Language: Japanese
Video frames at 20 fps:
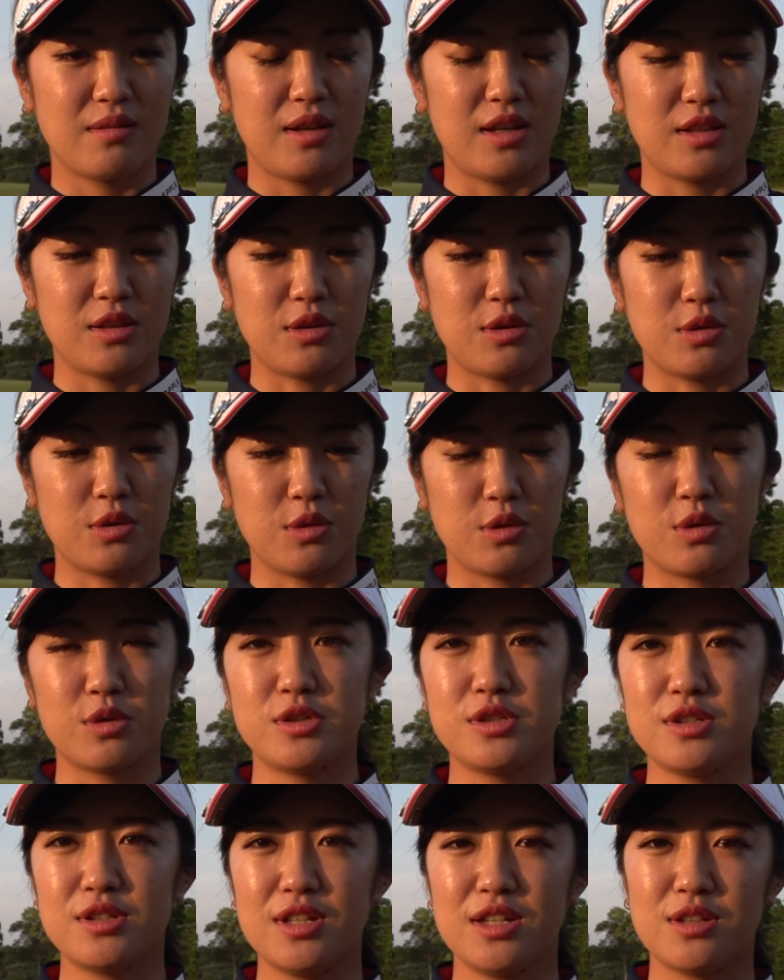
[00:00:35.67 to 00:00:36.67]
えっと、
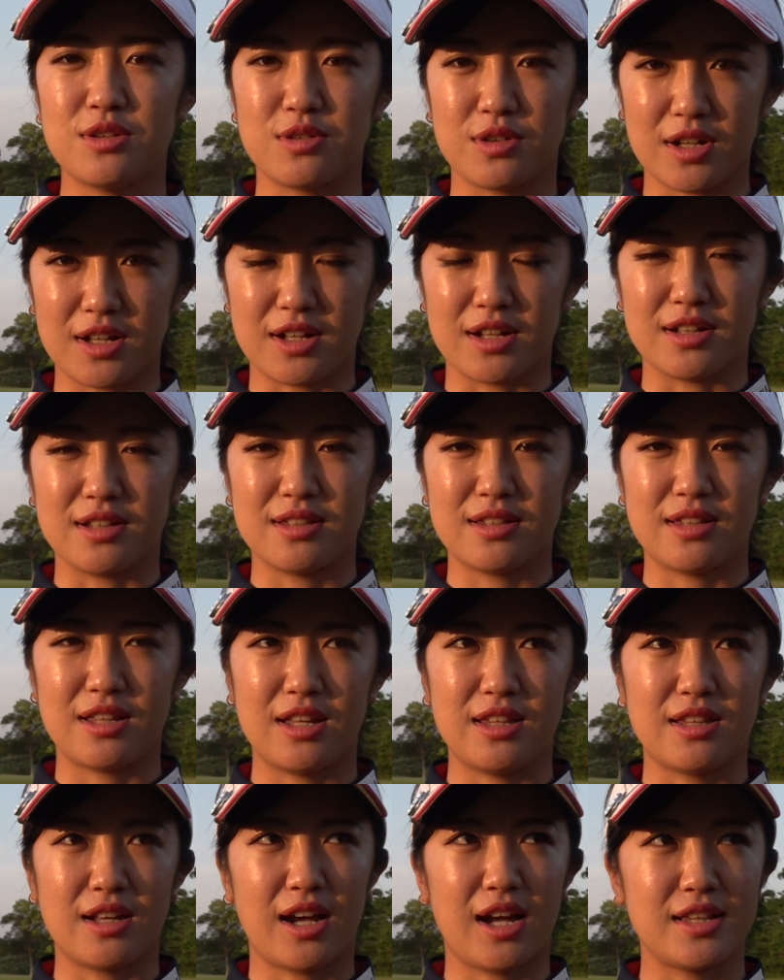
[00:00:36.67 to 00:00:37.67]
52度が
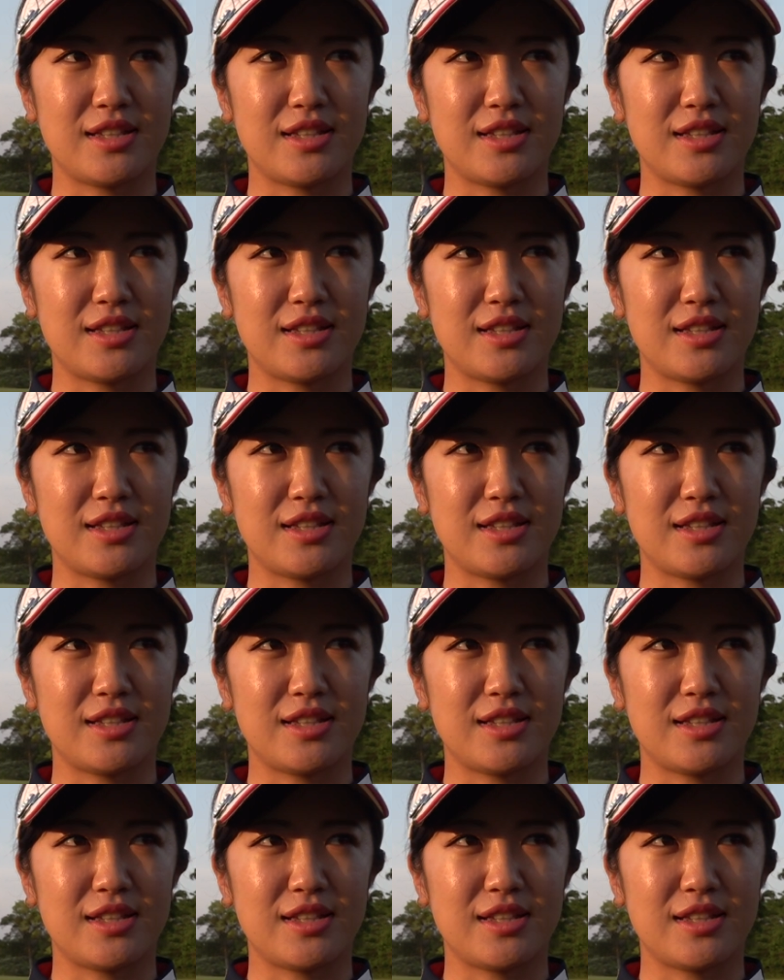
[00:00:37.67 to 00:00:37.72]
だいたい